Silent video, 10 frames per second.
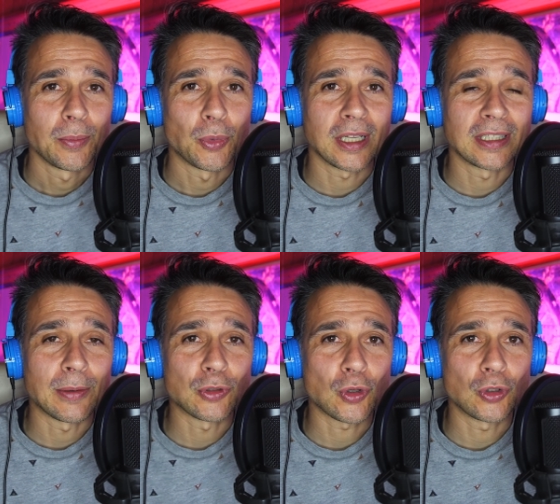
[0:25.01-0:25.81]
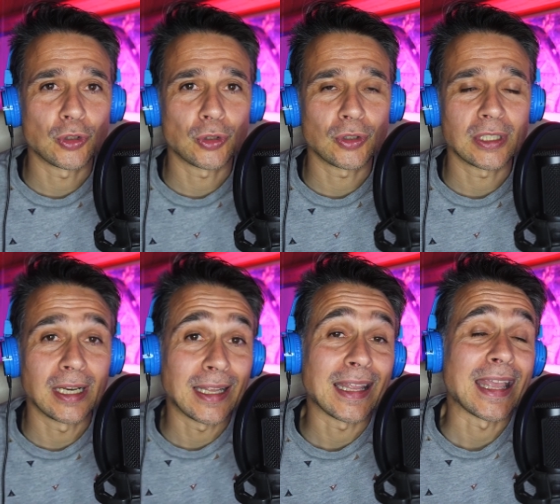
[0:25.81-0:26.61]
porque tenemos con nosotros a
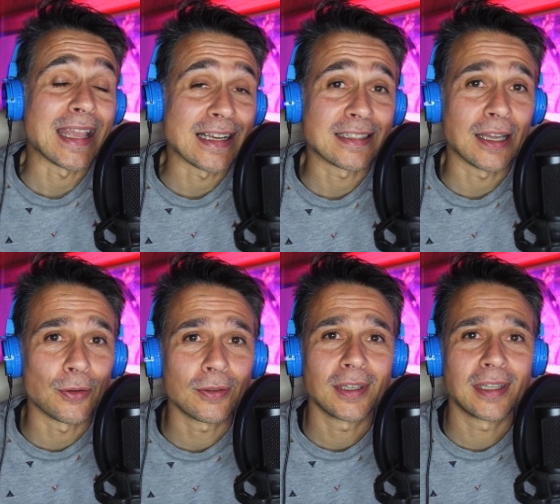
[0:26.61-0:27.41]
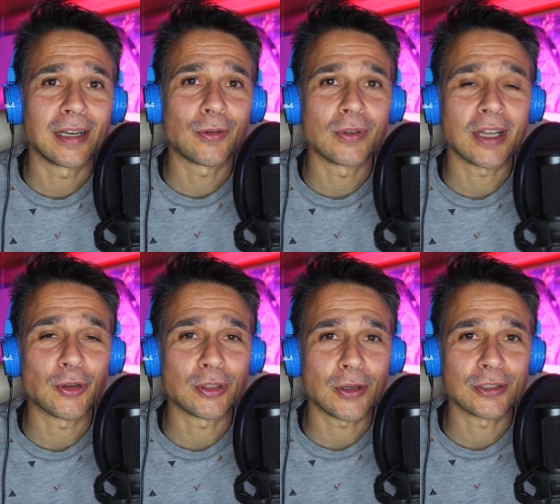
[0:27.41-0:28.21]
alguien que ya ha estado en alguna
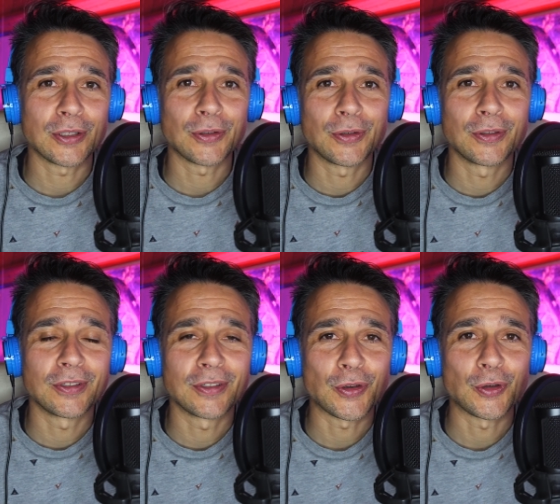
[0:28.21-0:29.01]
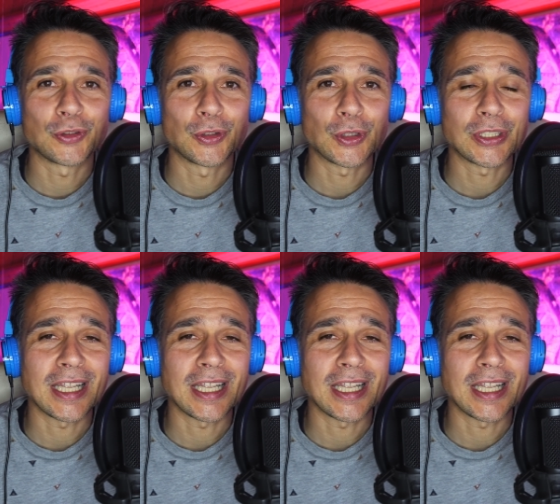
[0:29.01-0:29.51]
que otra ocasión con, nosotros.